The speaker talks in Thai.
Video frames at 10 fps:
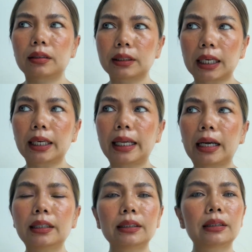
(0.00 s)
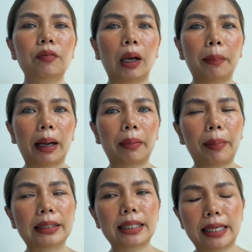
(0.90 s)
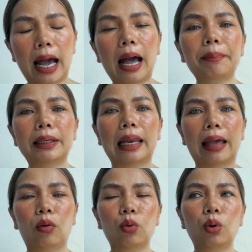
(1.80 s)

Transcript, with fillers: สักระยะคือฝึกมาประมาณ สี่ห้า ปีแล้ว